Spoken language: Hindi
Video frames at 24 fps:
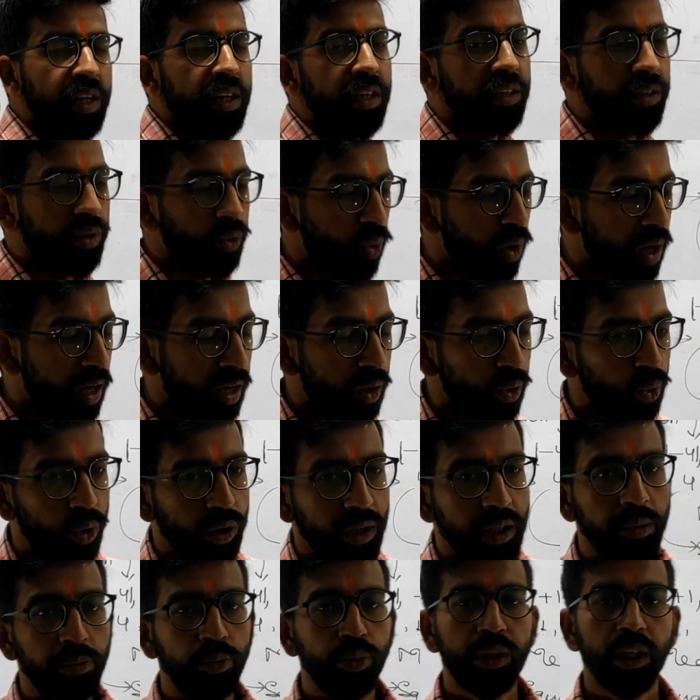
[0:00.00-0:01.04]
स्क्वायर रूट
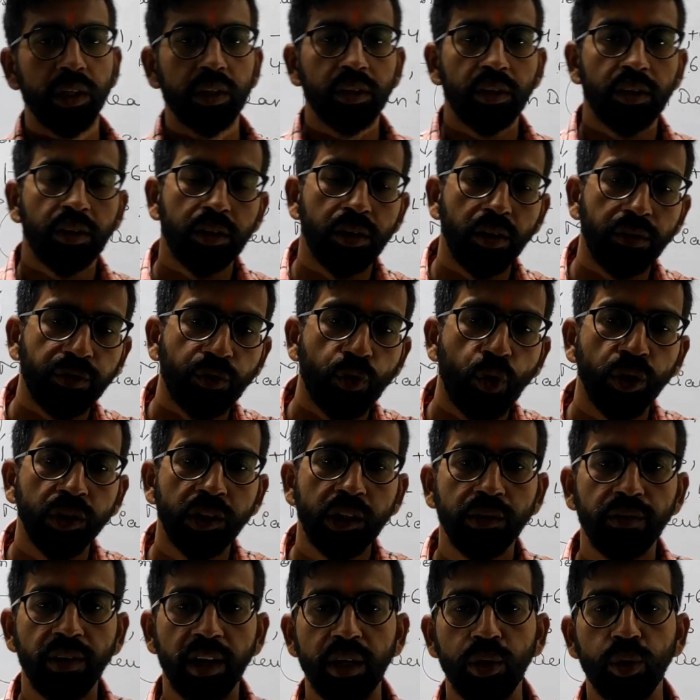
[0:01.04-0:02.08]
की मुझे सिर्फ कौन सी
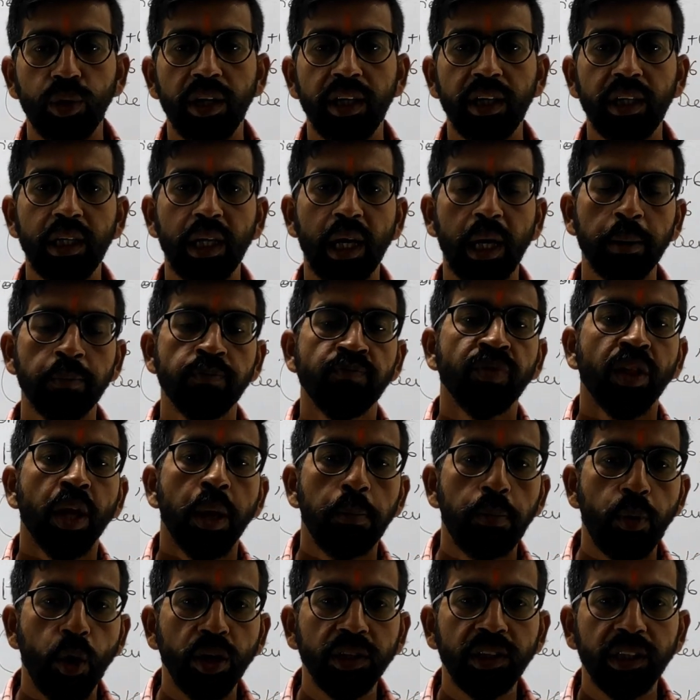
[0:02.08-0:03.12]
वैल्यू लेनी है
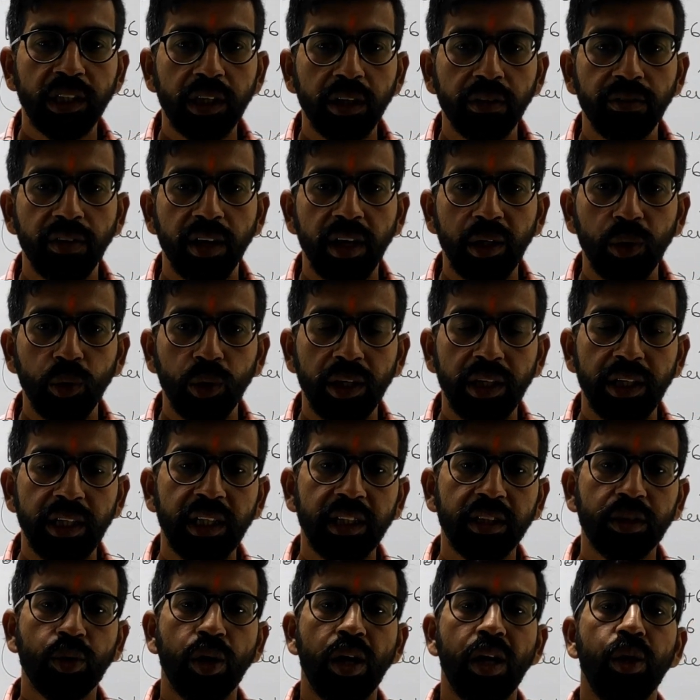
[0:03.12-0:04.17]
पॉजिटिव वैल्यू लेनी है
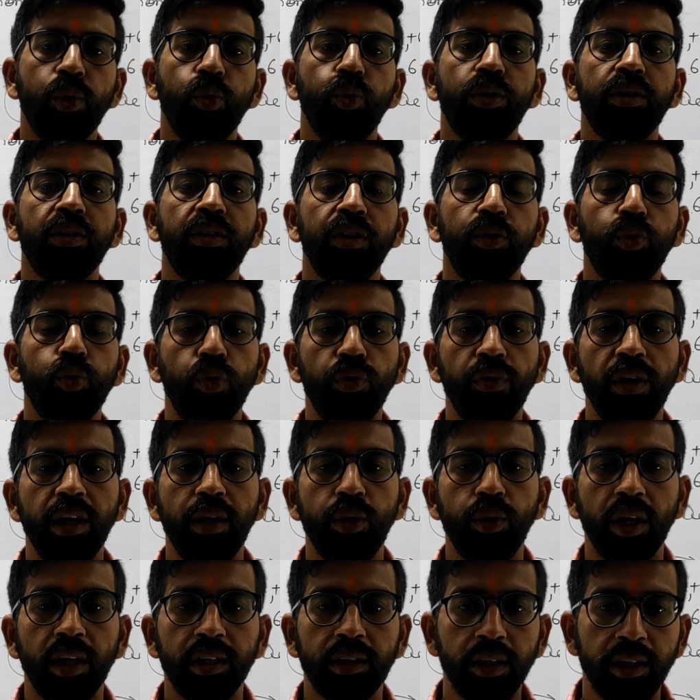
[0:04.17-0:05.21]
स्क्वायर रूट से दो वैल्यू
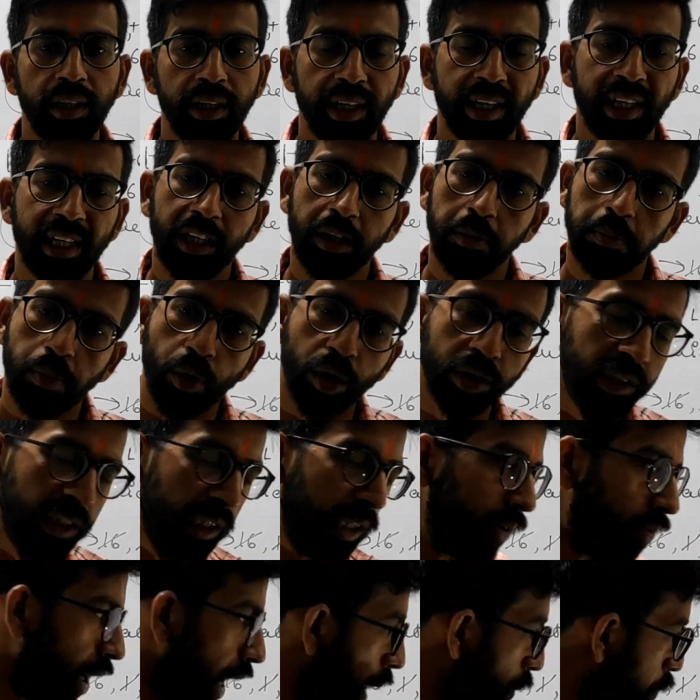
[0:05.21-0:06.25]
आती है नेगेटिव
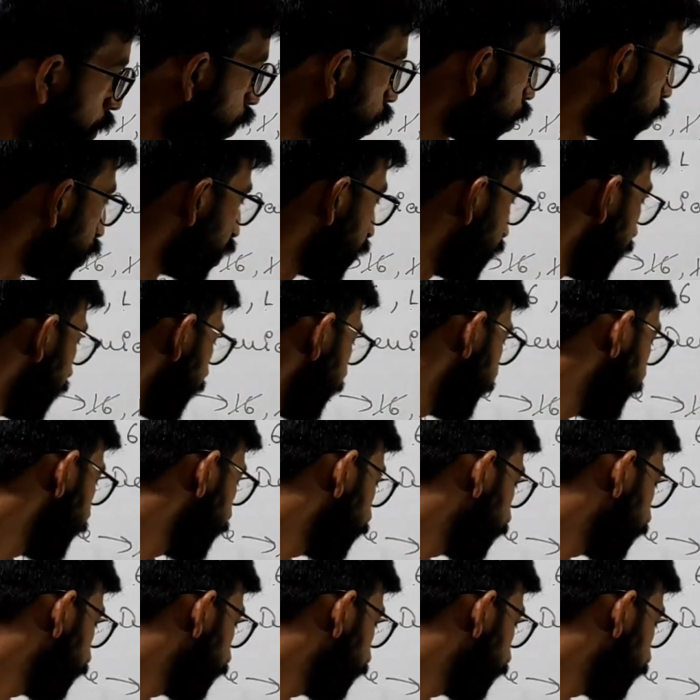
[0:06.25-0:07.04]
पॉजिटिव आपको कौन सी लेनी है